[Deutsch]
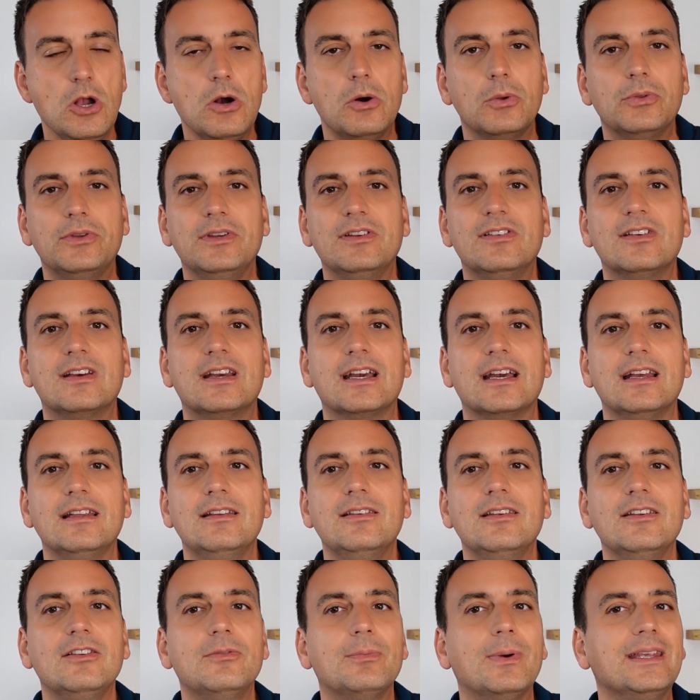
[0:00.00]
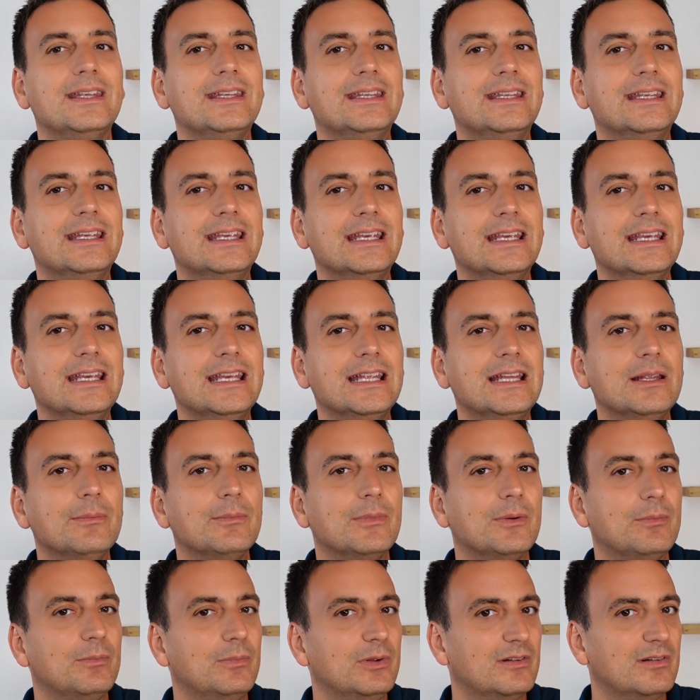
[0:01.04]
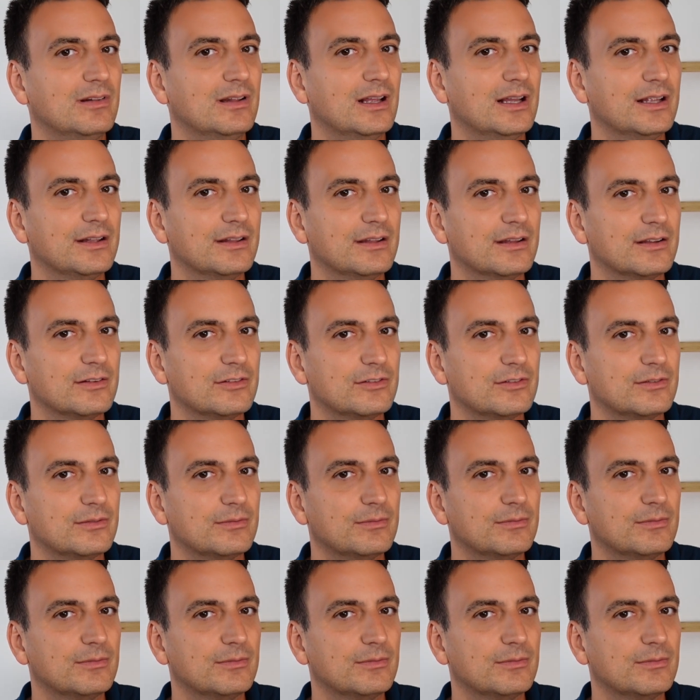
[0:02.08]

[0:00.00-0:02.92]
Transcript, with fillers: Und diese Grenze ist bei jedem ein bisschen anders.